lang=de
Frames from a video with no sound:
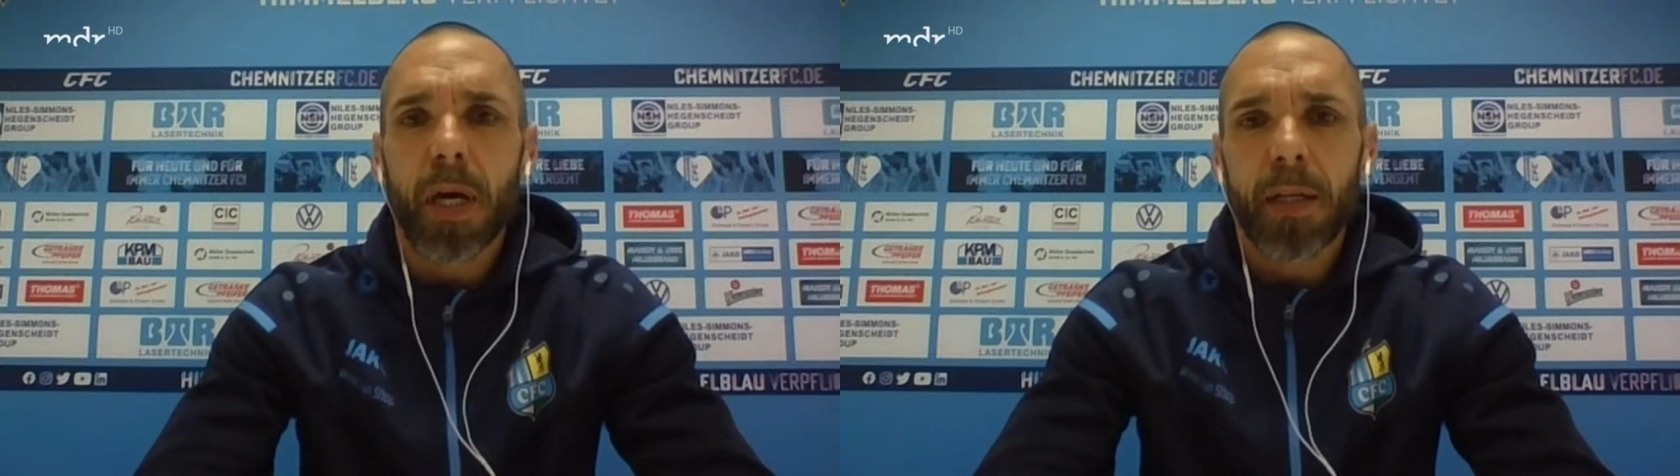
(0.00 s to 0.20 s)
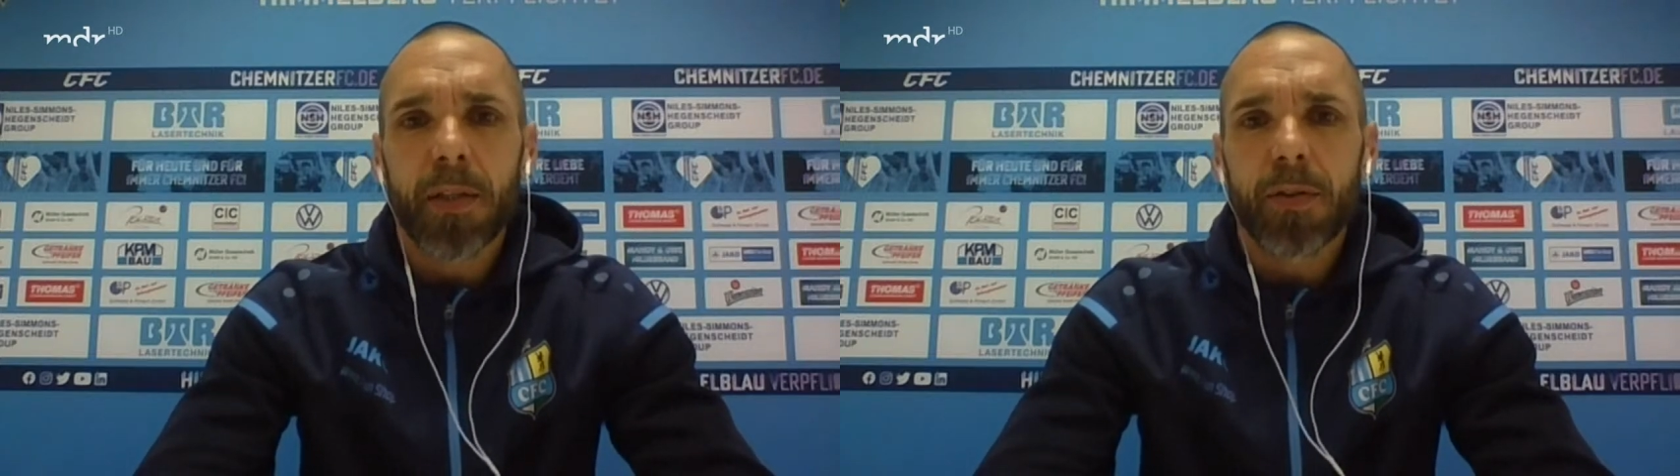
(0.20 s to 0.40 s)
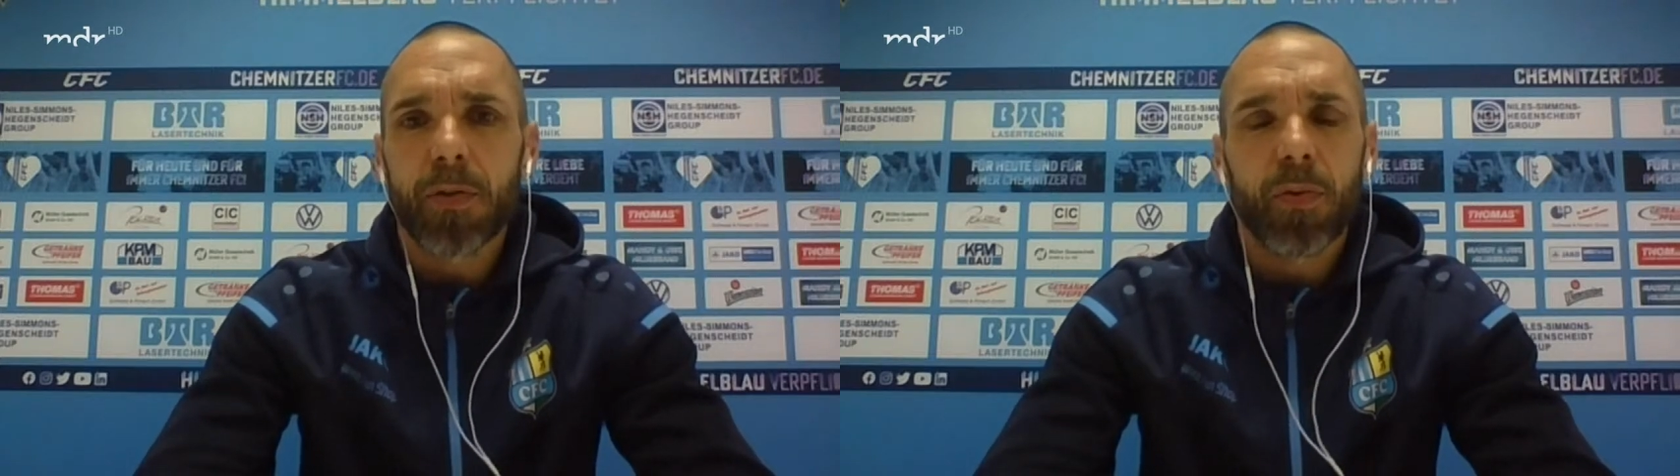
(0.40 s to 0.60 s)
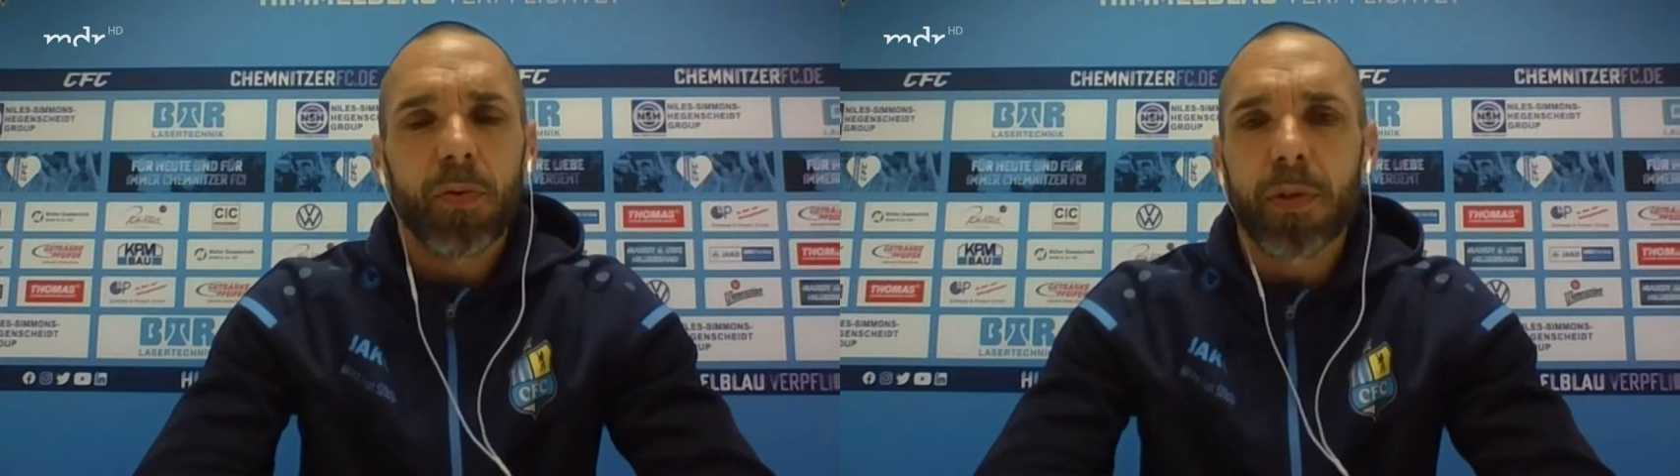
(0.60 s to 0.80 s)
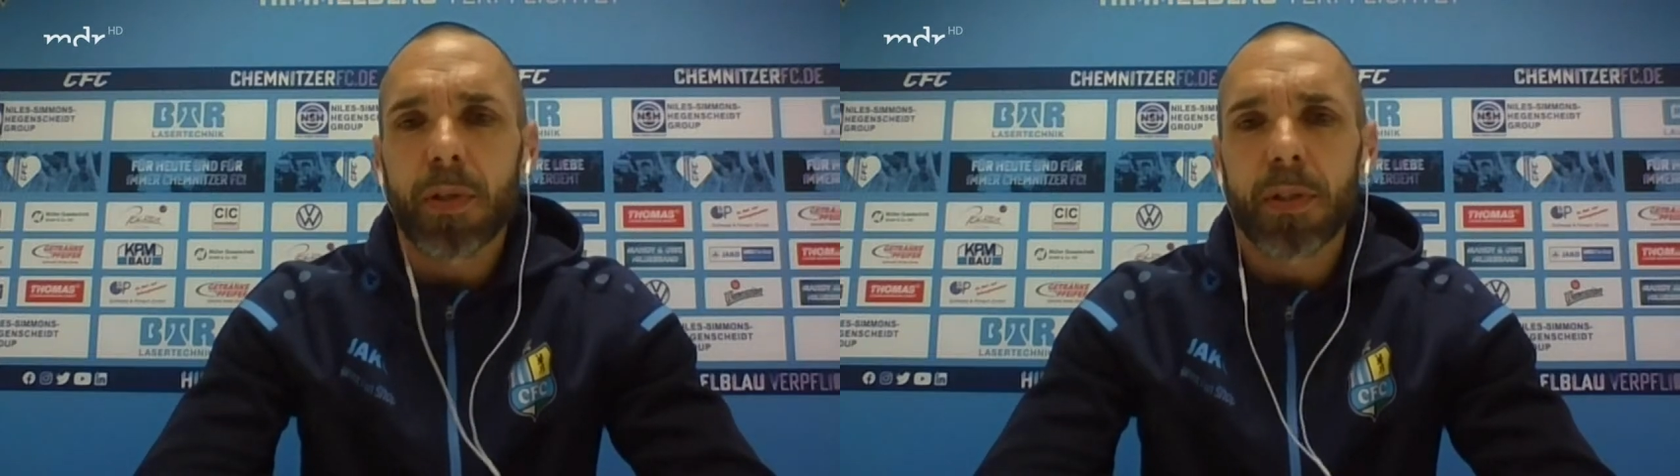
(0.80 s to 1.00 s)
gar nichts zu
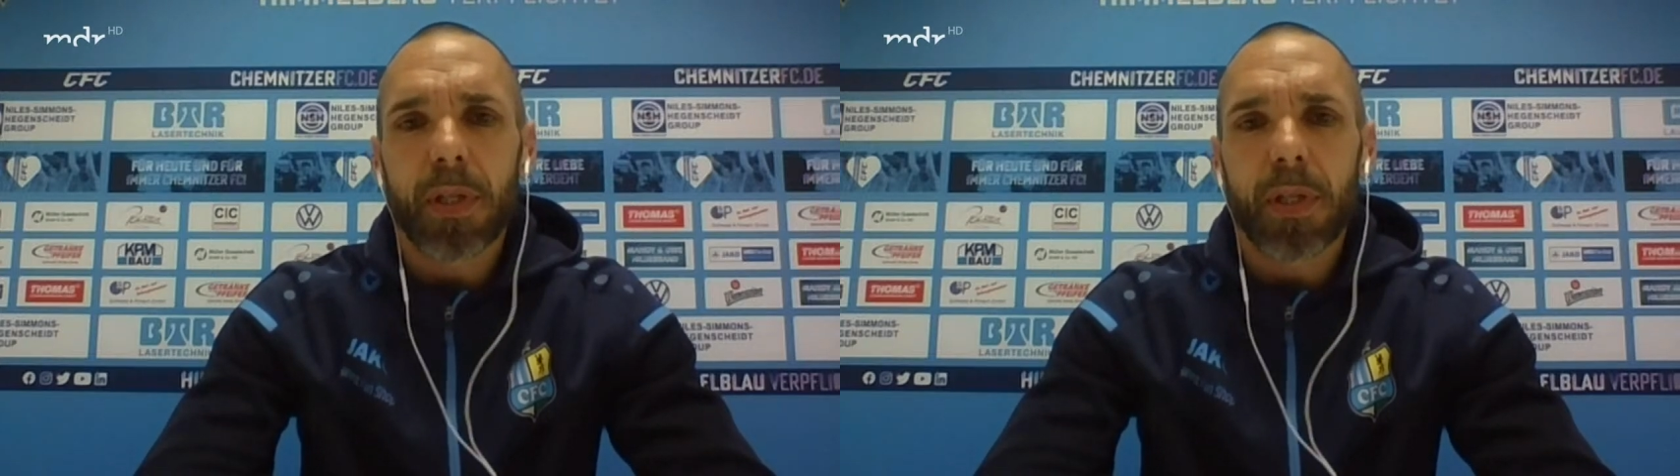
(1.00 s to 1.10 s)
tun.